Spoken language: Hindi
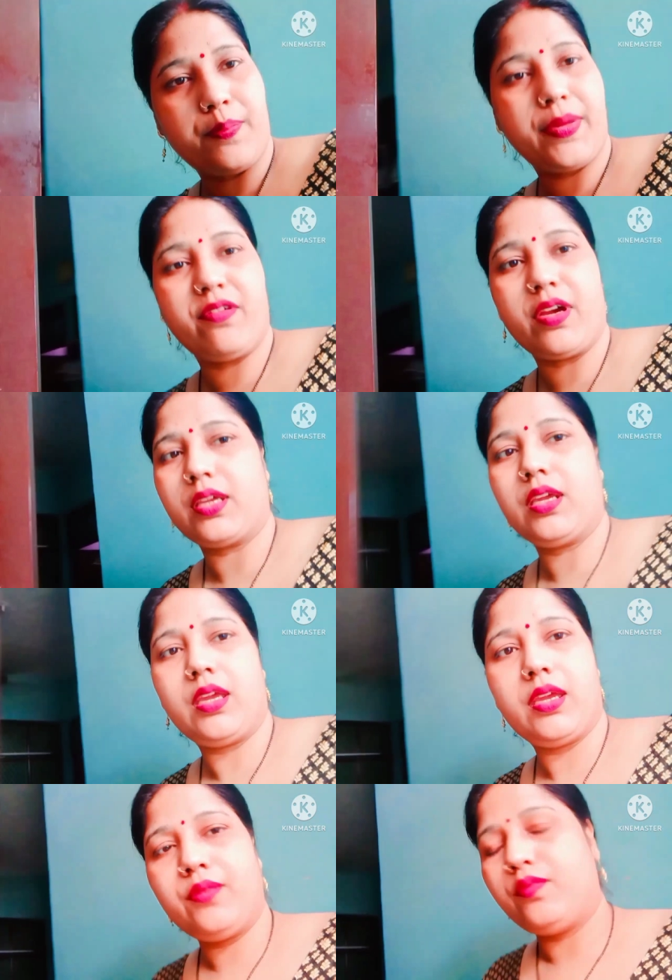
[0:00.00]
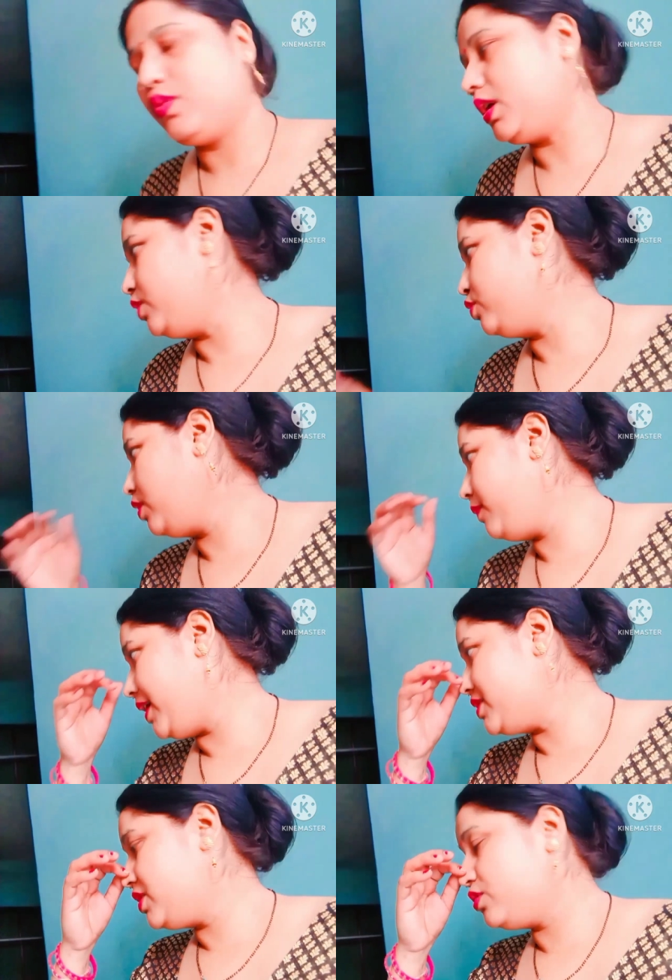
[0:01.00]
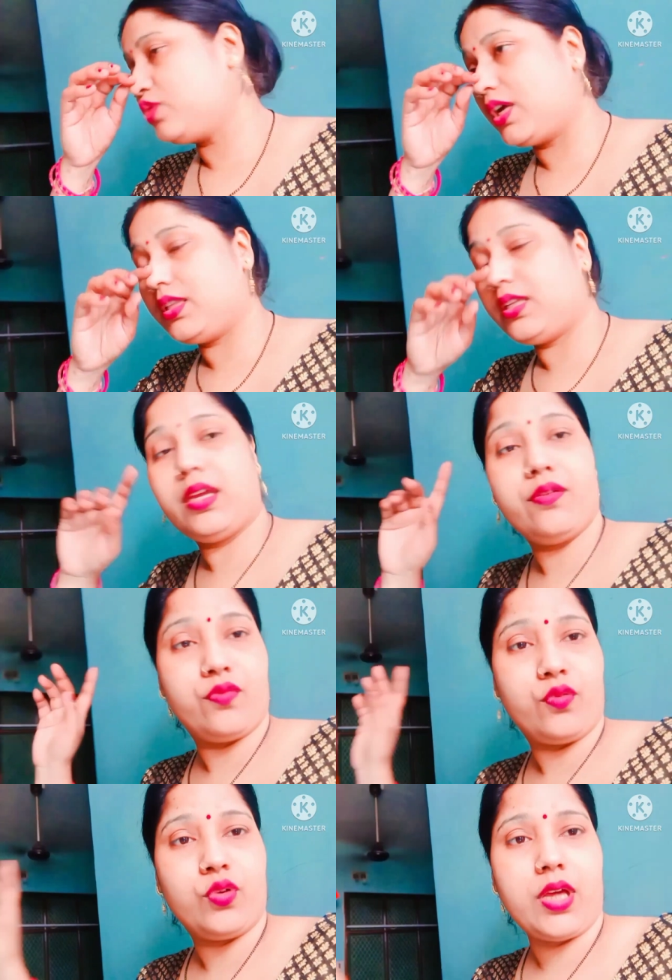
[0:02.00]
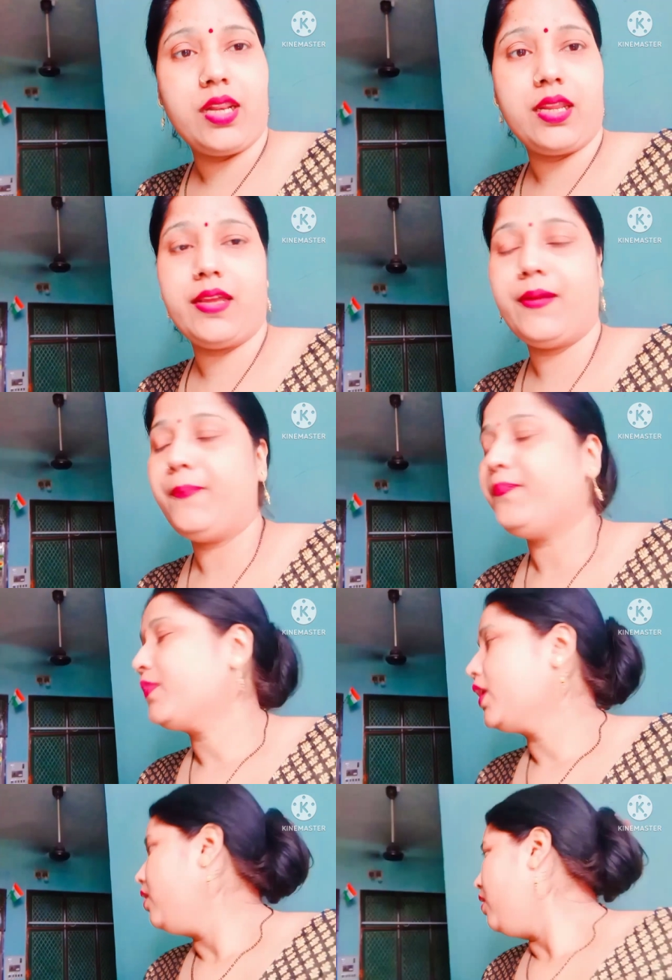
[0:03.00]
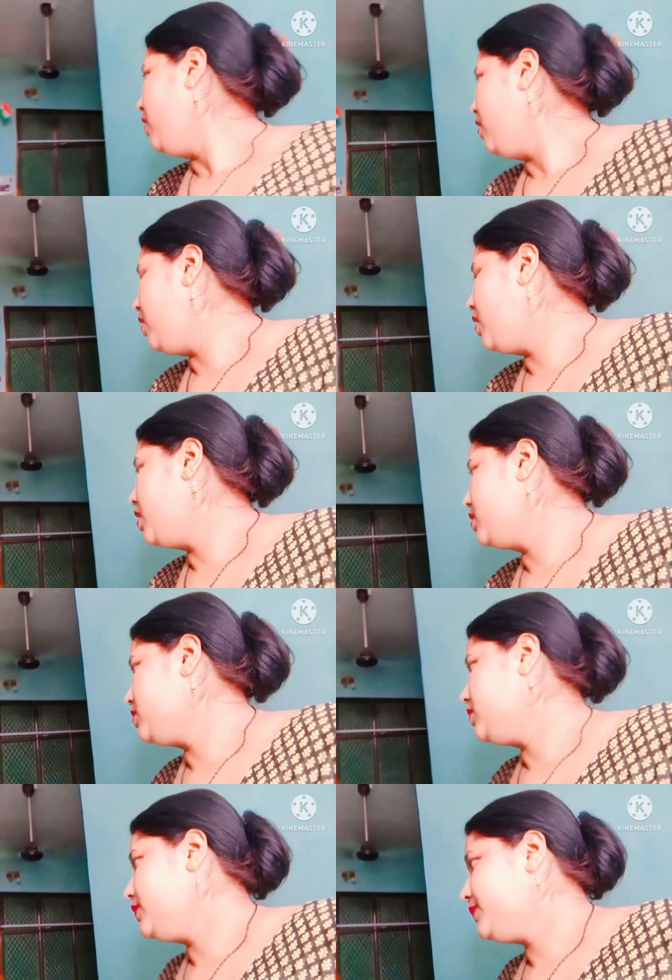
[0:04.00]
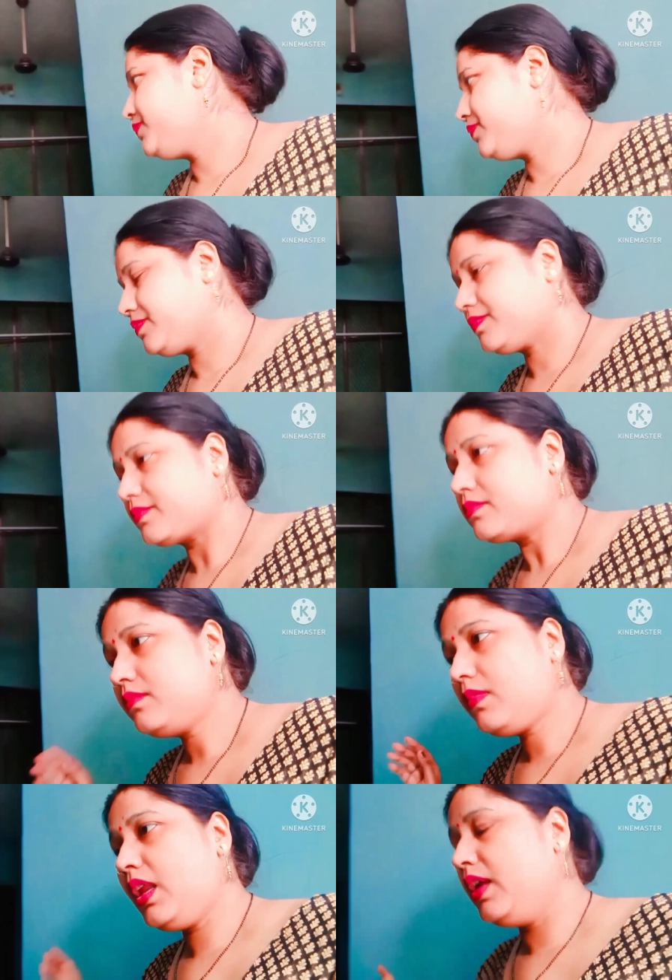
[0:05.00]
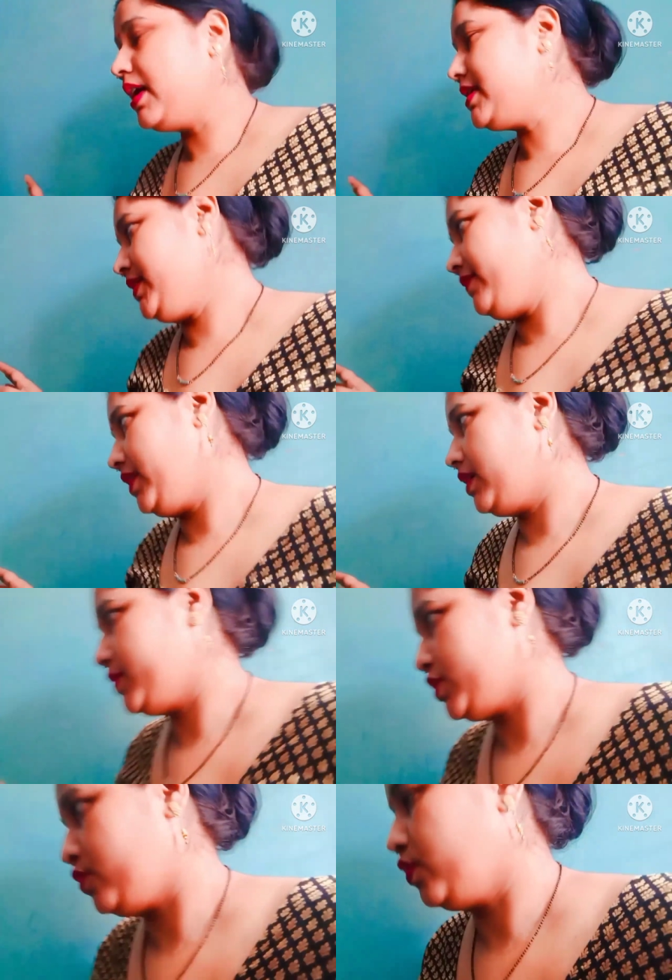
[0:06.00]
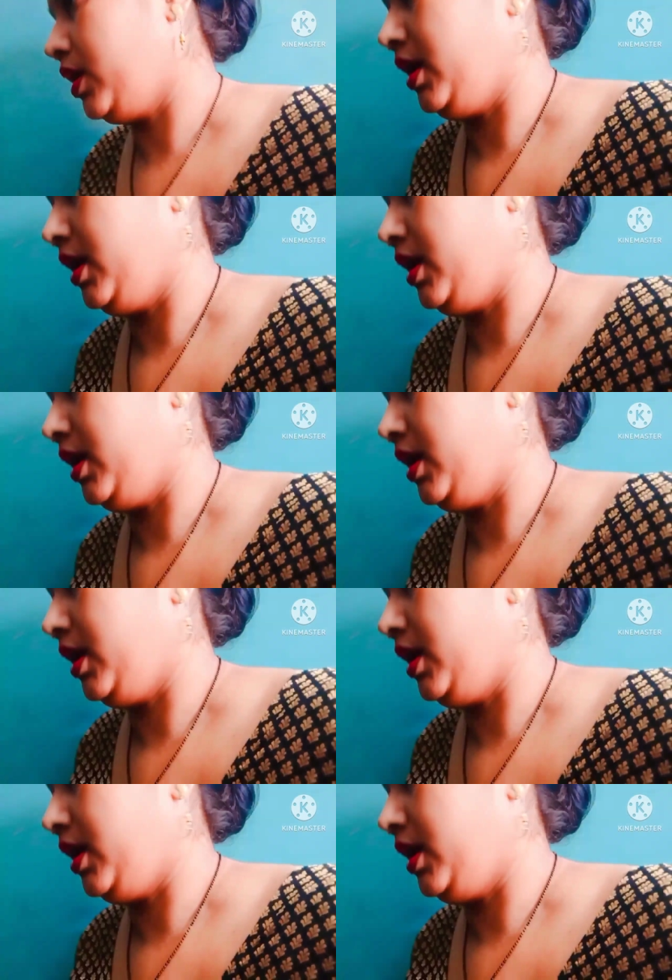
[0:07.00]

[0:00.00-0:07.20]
जो कपड़े बाकी के हैं वो डालूंगी बेडशीट उतार दी है वो डालनी है और नाश्ता वगैरह बच्चों को